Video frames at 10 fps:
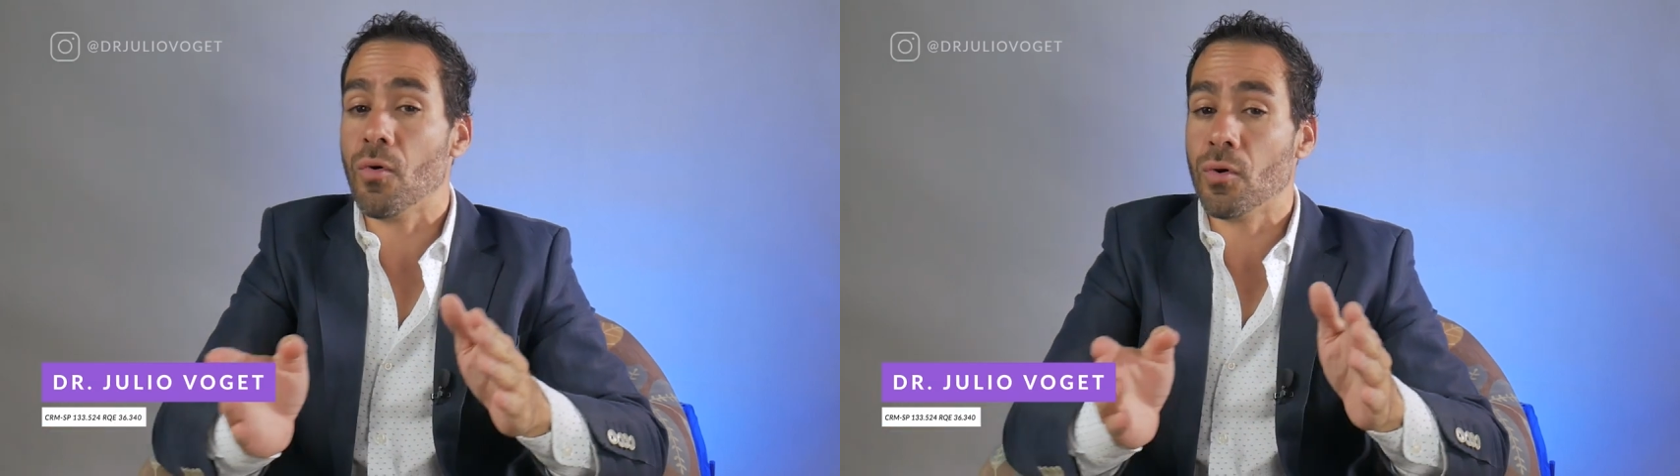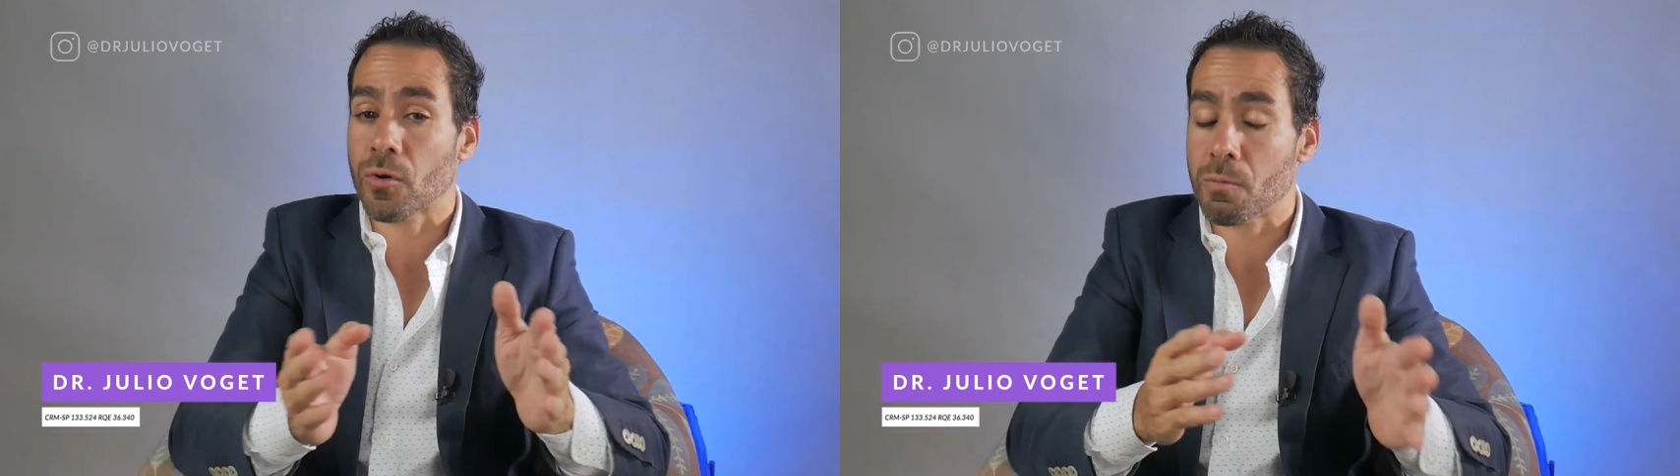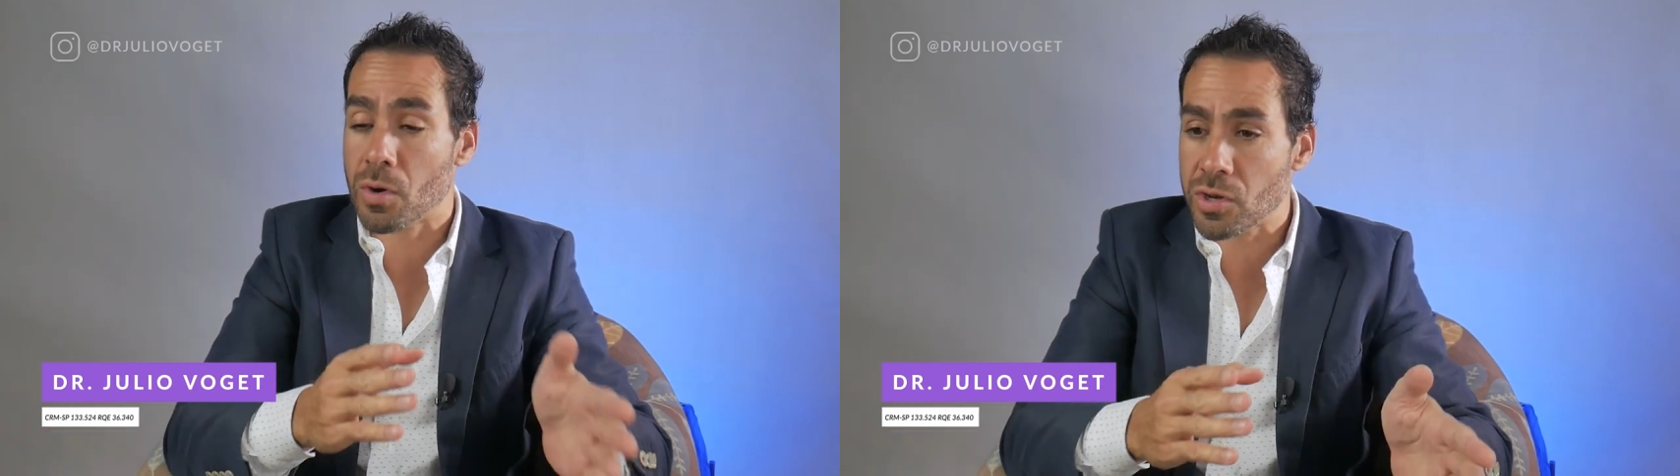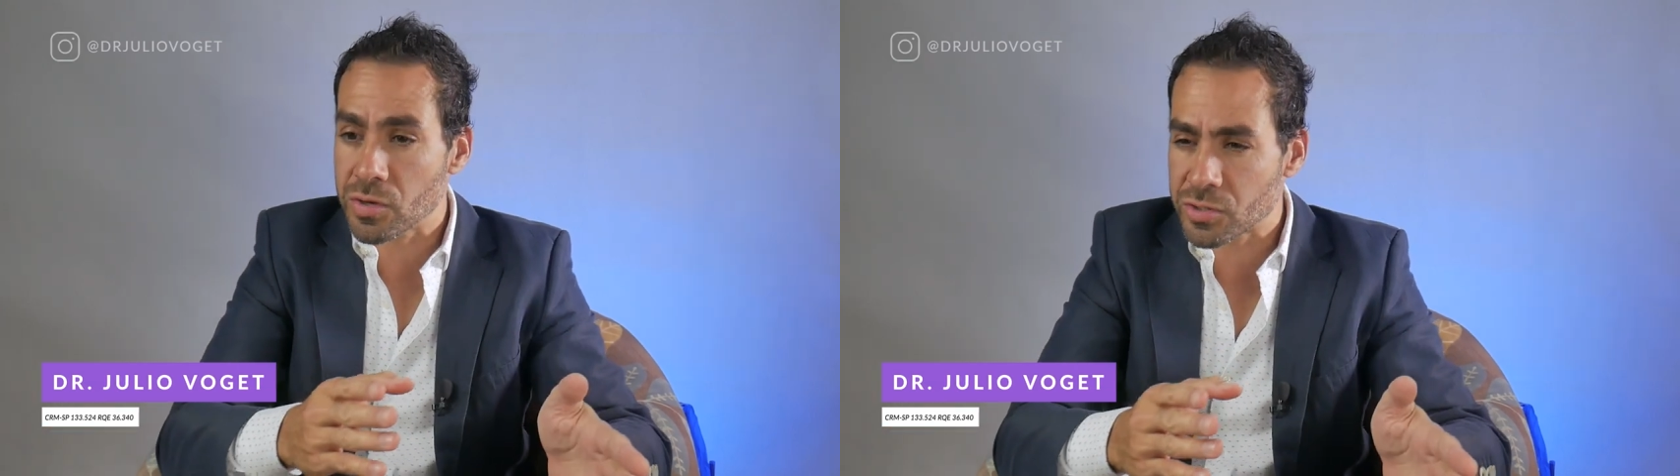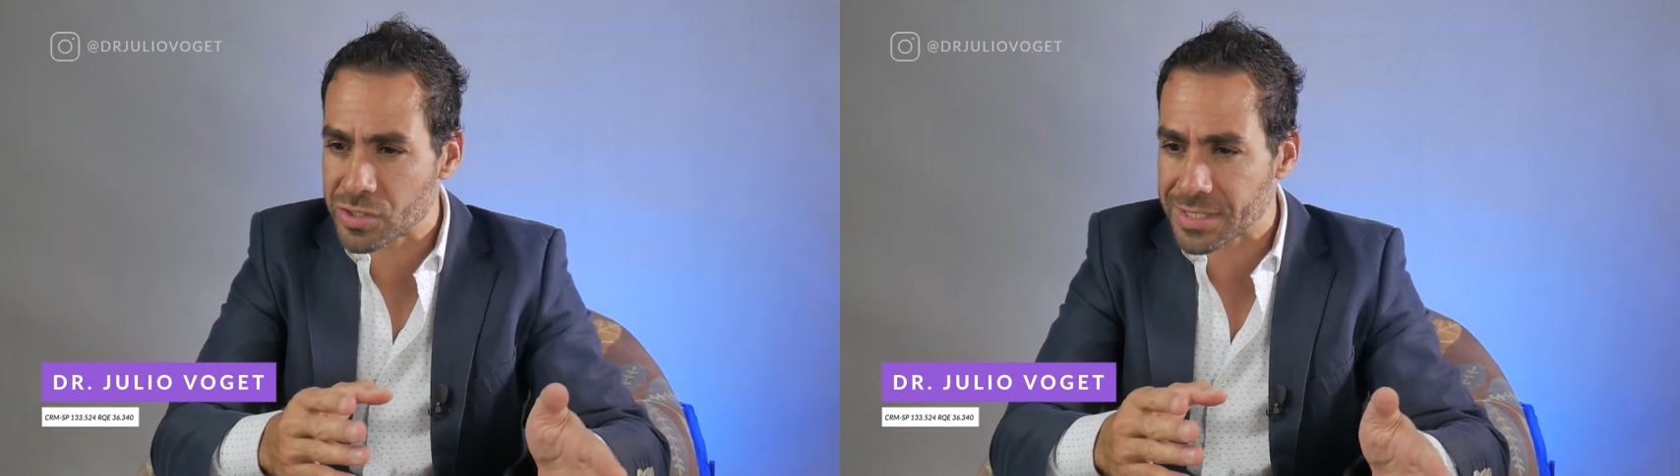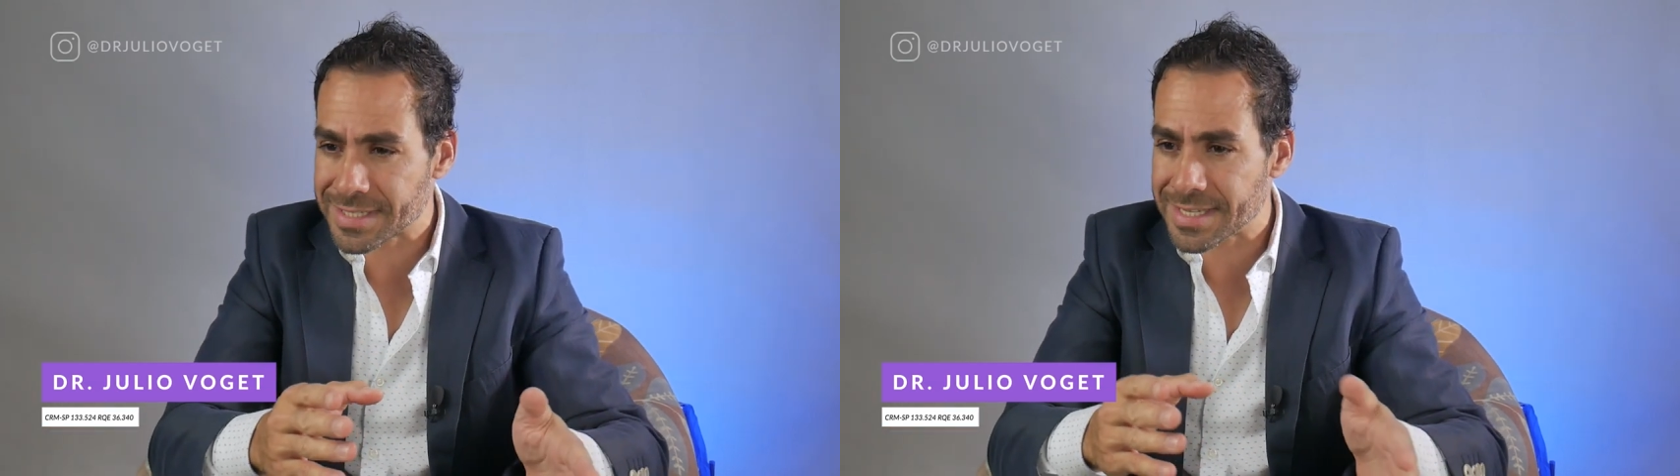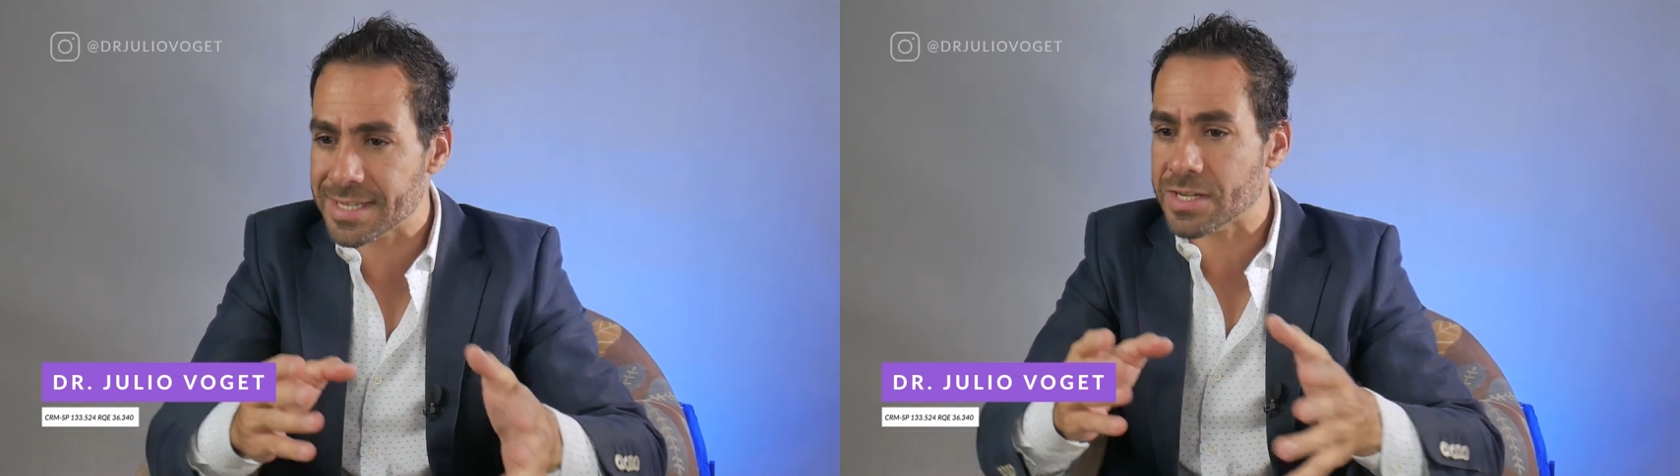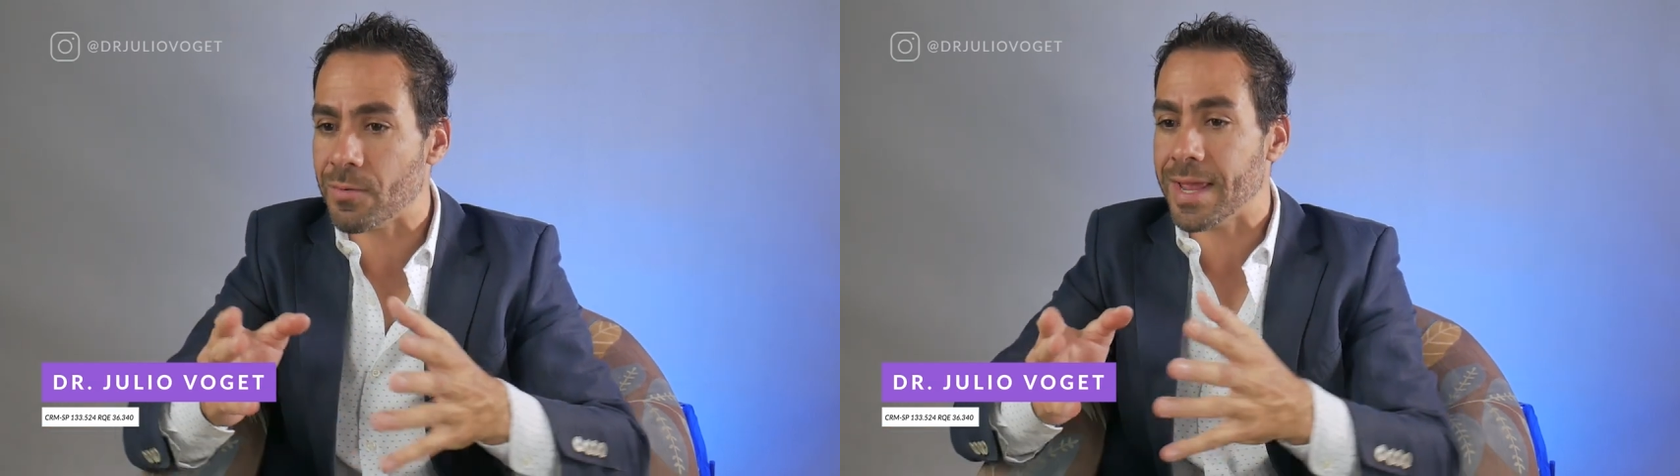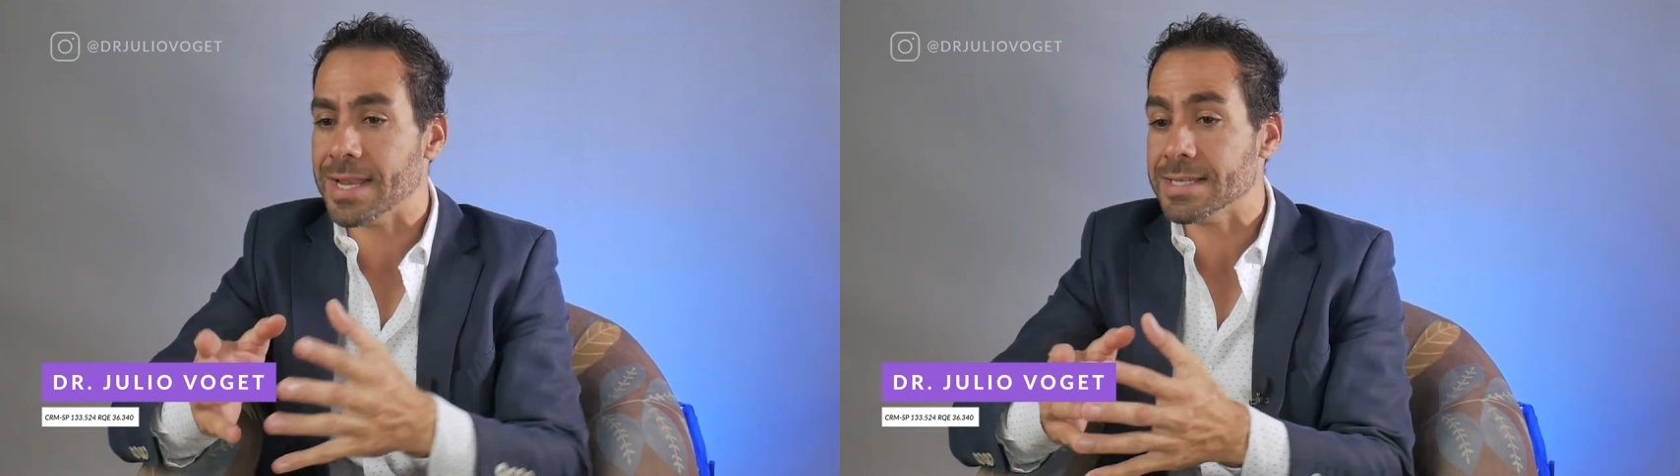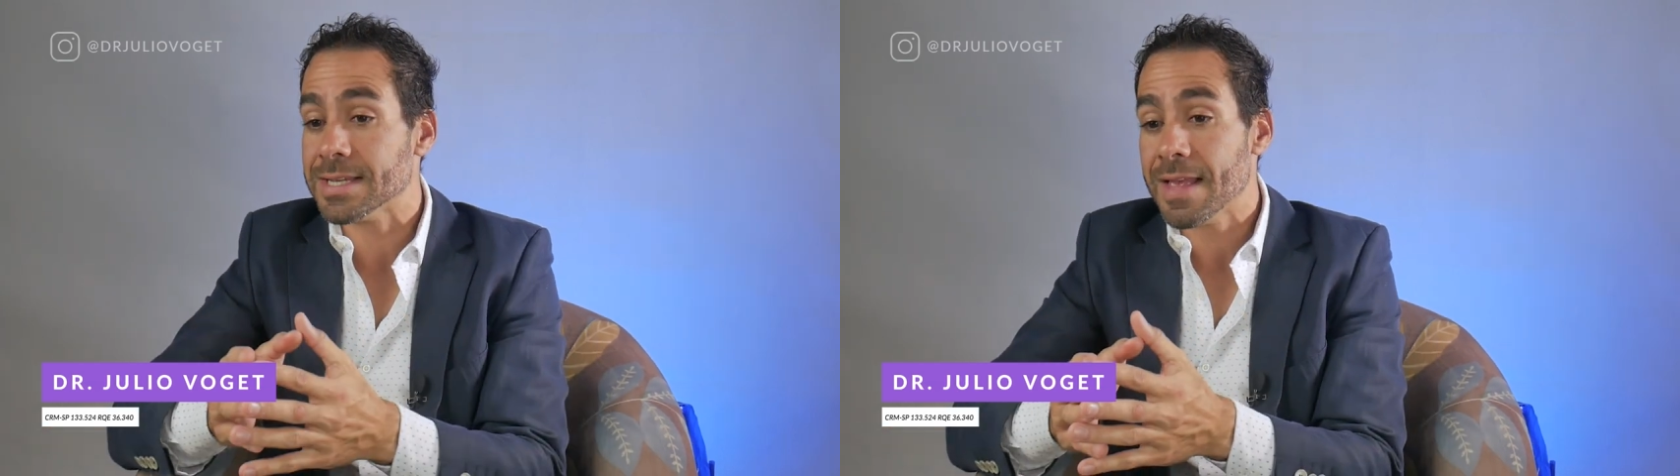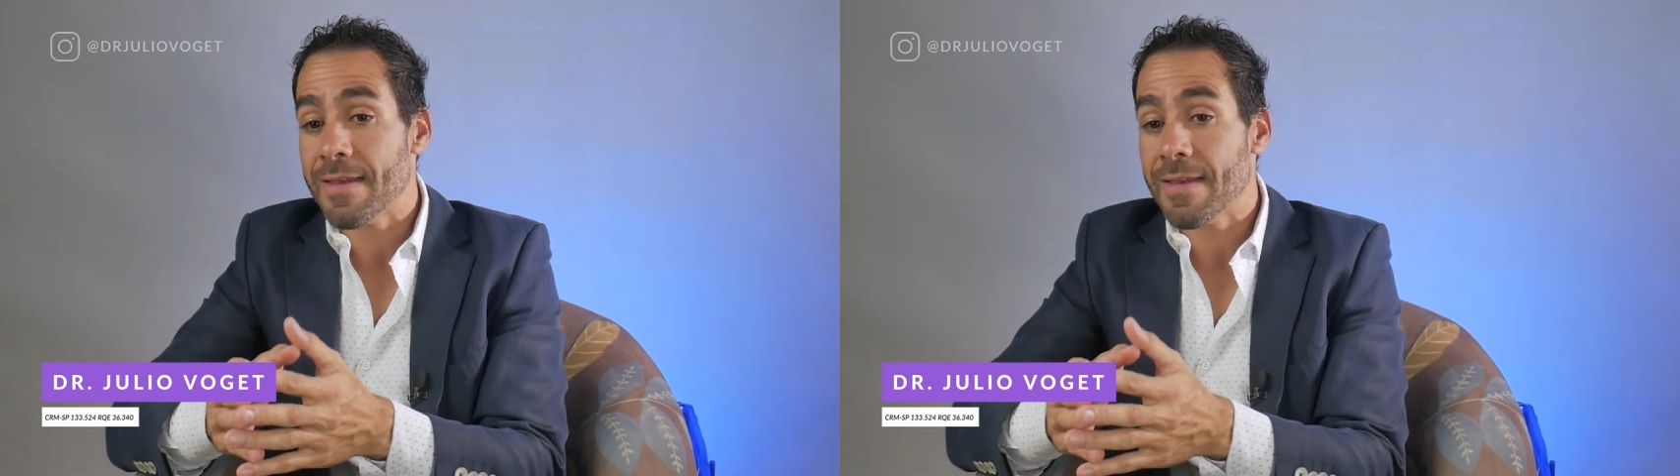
hormônios, sejam eles